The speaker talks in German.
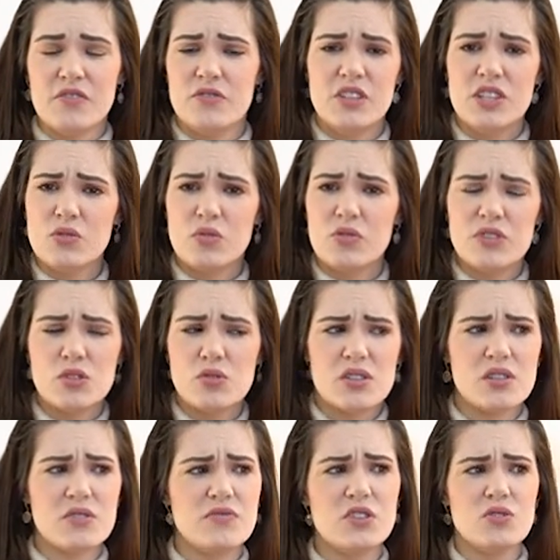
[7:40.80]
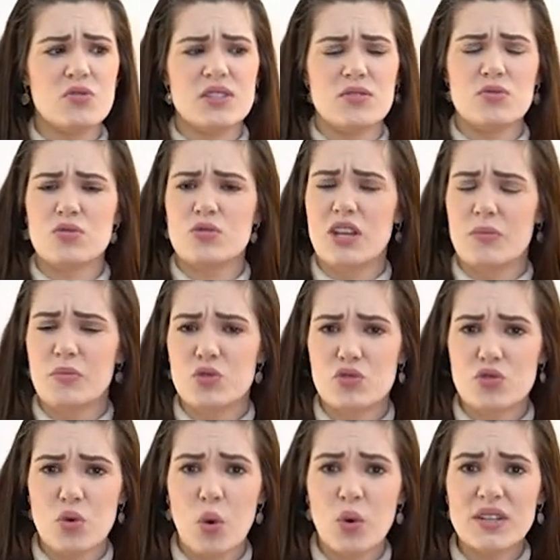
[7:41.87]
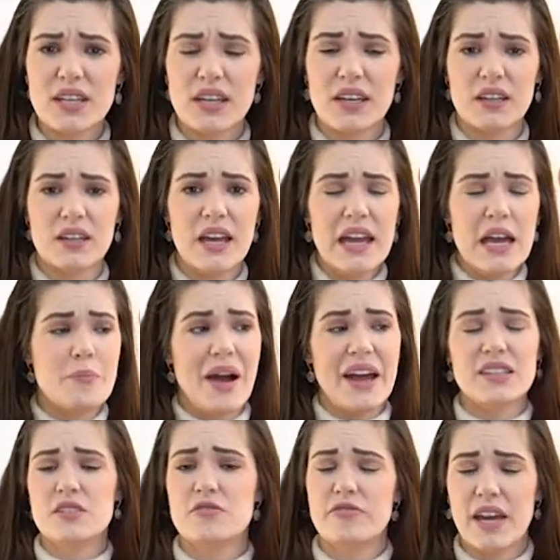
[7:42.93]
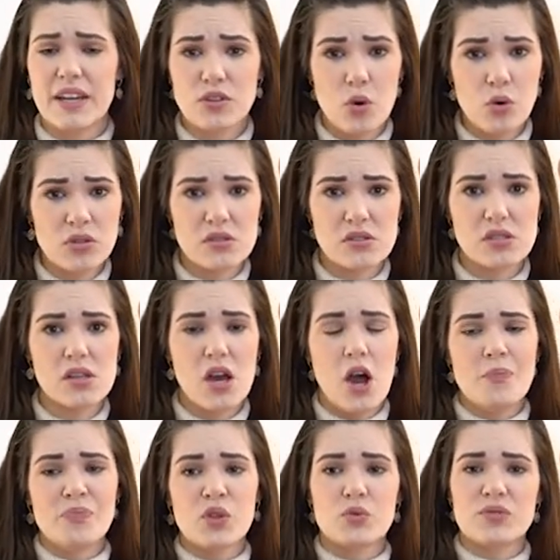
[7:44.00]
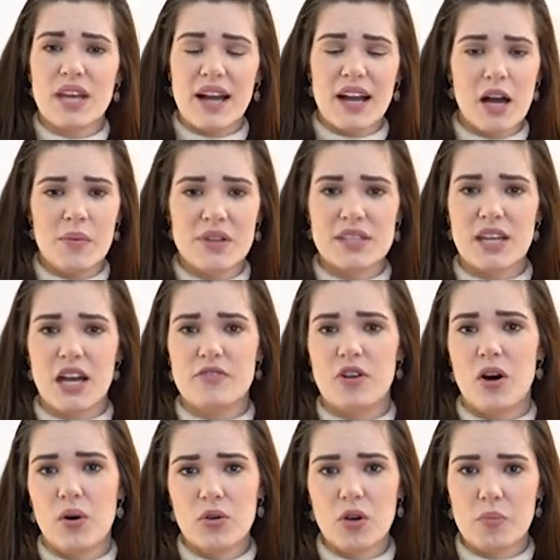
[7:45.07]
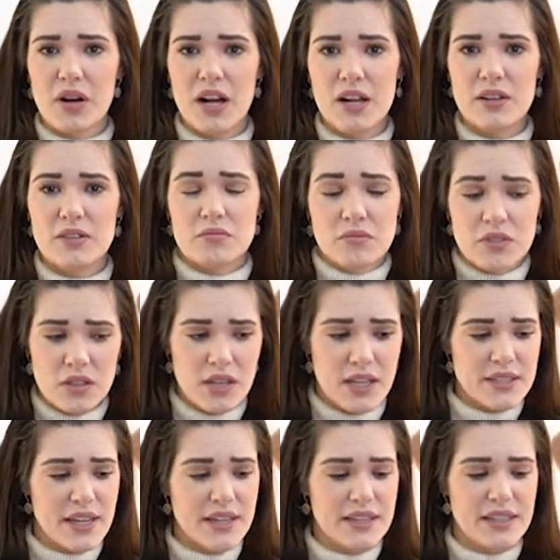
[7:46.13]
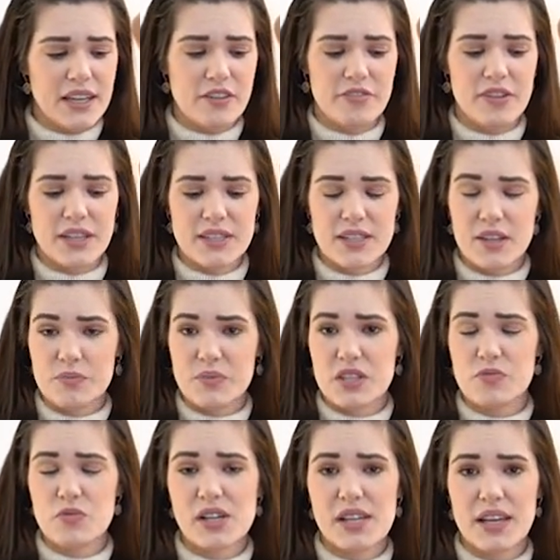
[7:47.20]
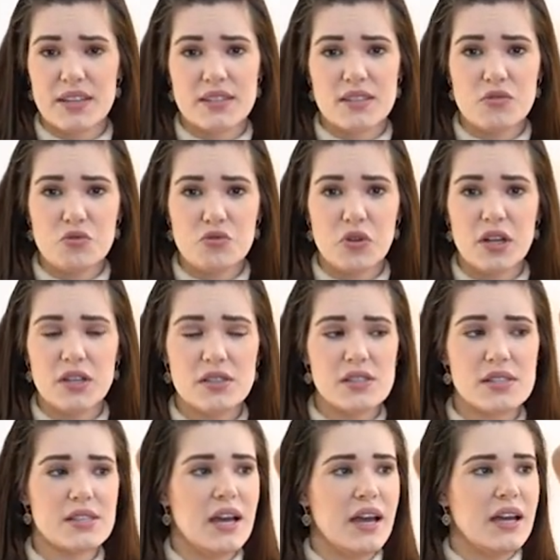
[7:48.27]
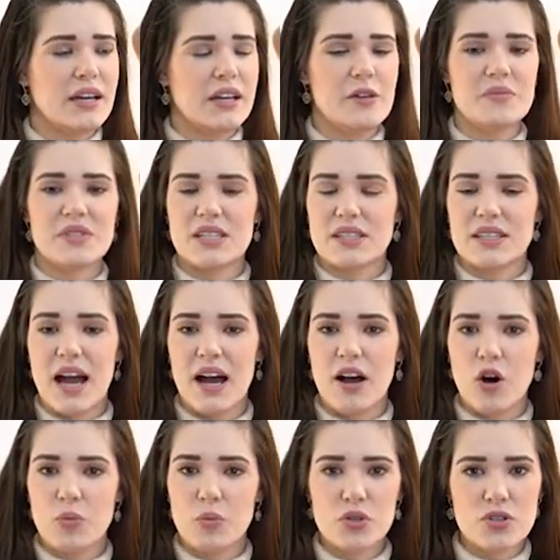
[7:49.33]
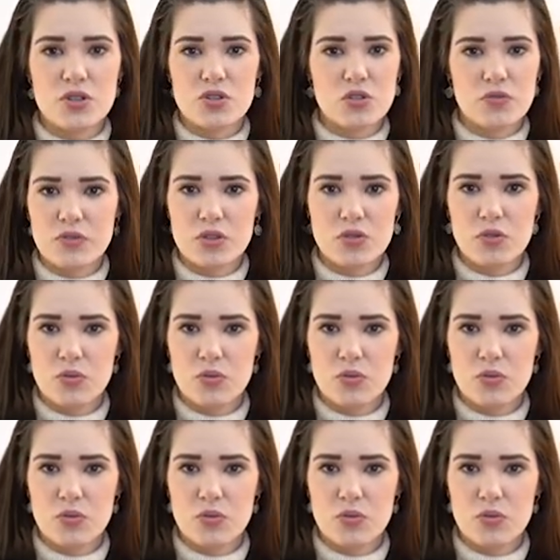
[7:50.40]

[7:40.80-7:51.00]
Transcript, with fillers: Wieso, wieso, ist, sie, wieso ist sie so eine Emotion drin? Meint sie vielleicht uns? Und da kann man sich einfach auch nochmal ne, letztendlich reflektieren, ob das wirklich jetzt sinnvoll ist, ähm, sich da auch politisch irgendwie